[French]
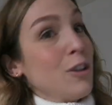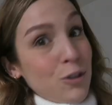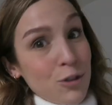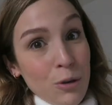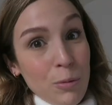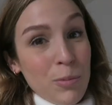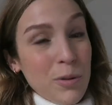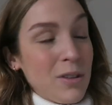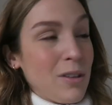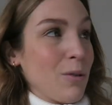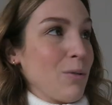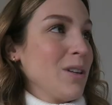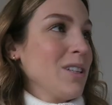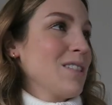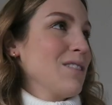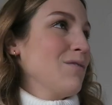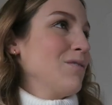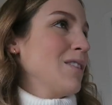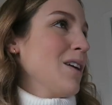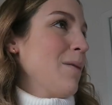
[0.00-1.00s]
sur
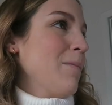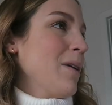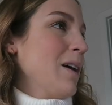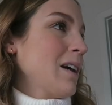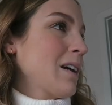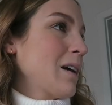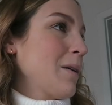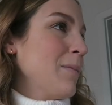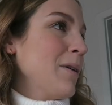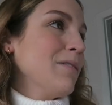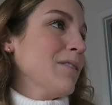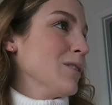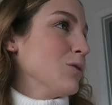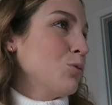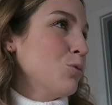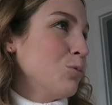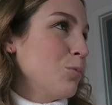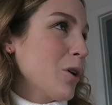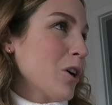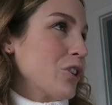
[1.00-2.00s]
Pinterest, évidemment, comme avant
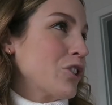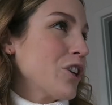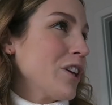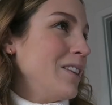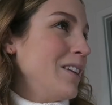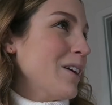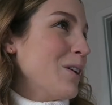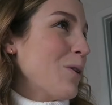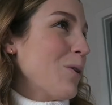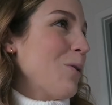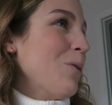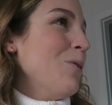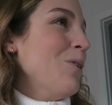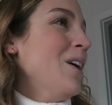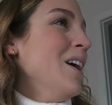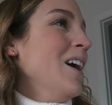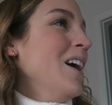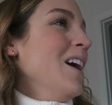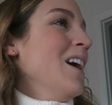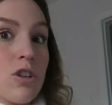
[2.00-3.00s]
tout projet déco.
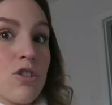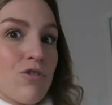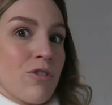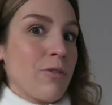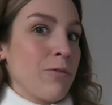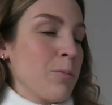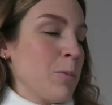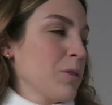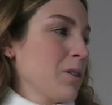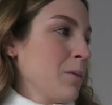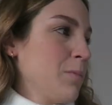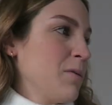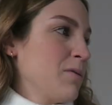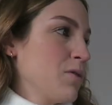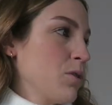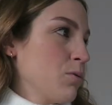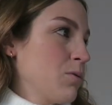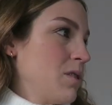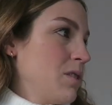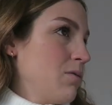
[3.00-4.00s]
Genre, je vais vous montrer, puis
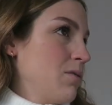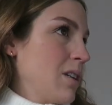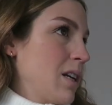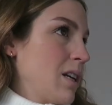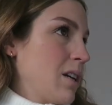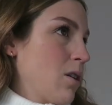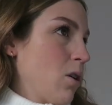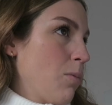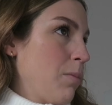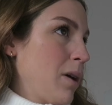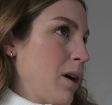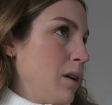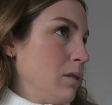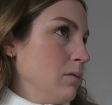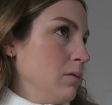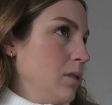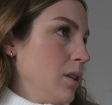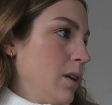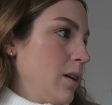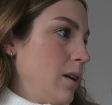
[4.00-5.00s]
vous autres aussi, vous allez
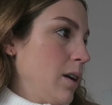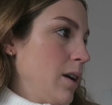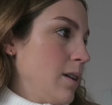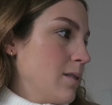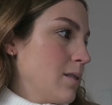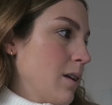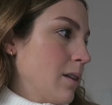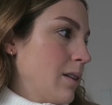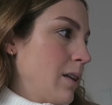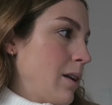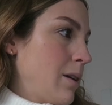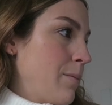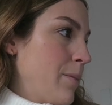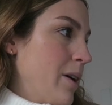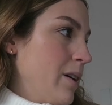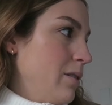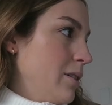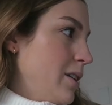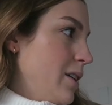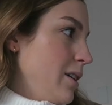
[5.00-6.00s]
comprendre
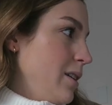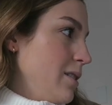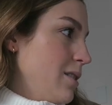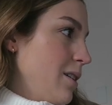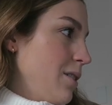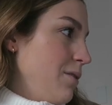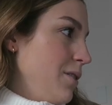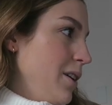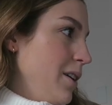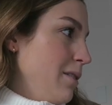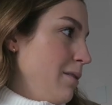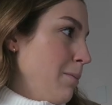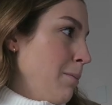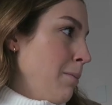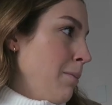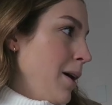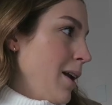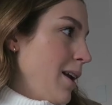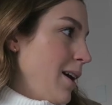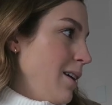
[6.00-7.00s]
instantanément, ok, ça va être
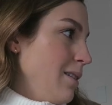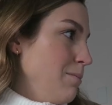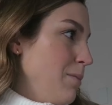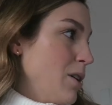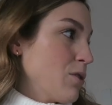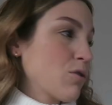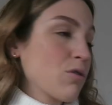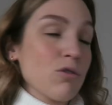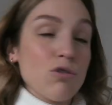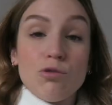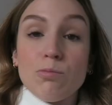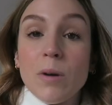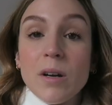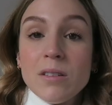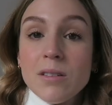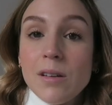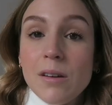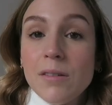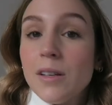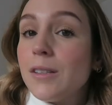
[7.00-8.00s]
malade, en tout cas je pense
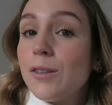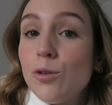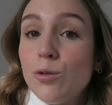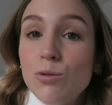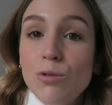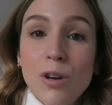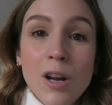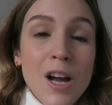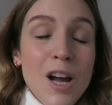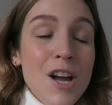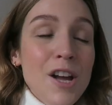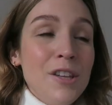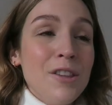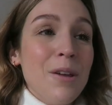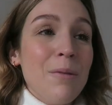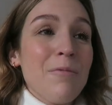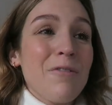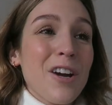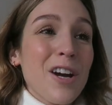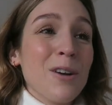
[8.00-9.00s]
que ça va être cool,
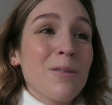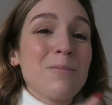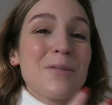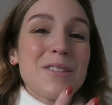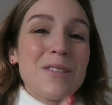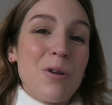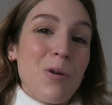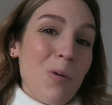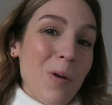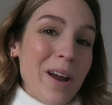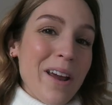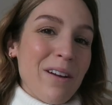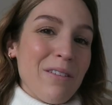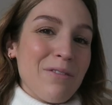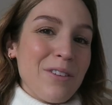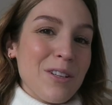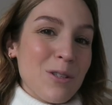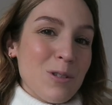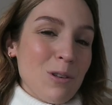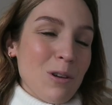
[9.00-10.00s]
de me faire un petit coin en
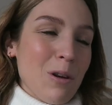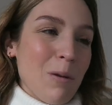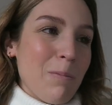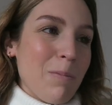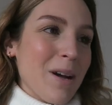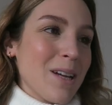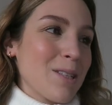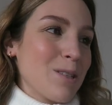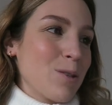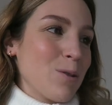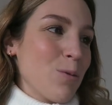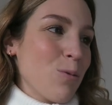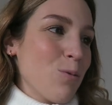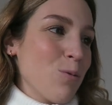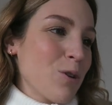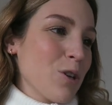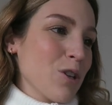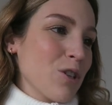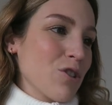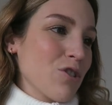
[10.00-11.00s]
fait sur le patio
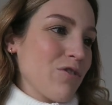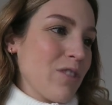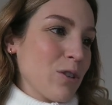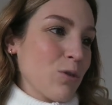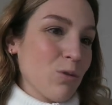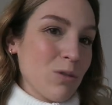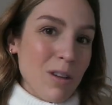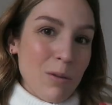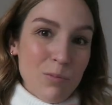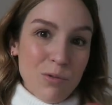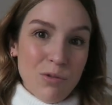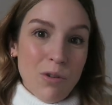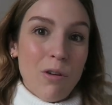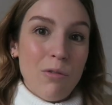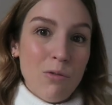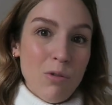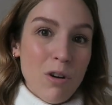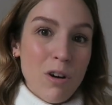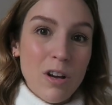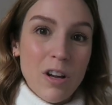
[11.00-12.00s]
que je vais tout le temps pouvoir
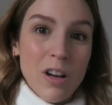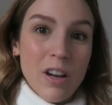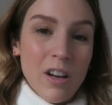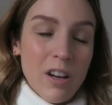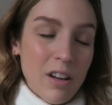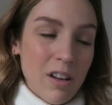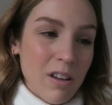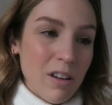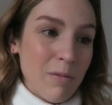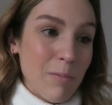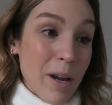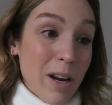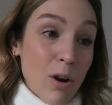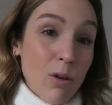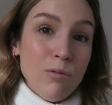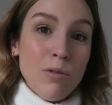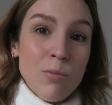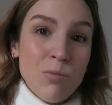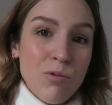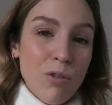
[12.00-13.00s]
voir, euh, ben,
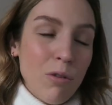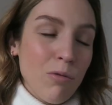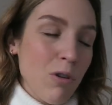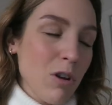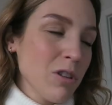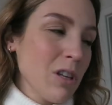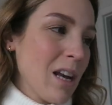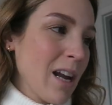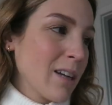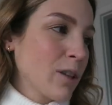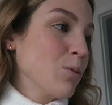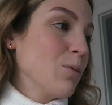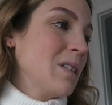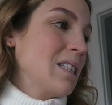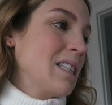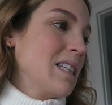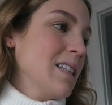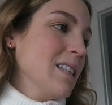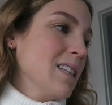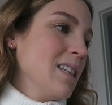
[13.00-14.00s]
qu'on va pouvoir voir de la
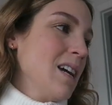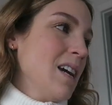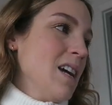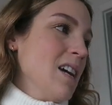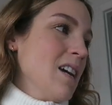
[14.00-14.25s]
cuisine,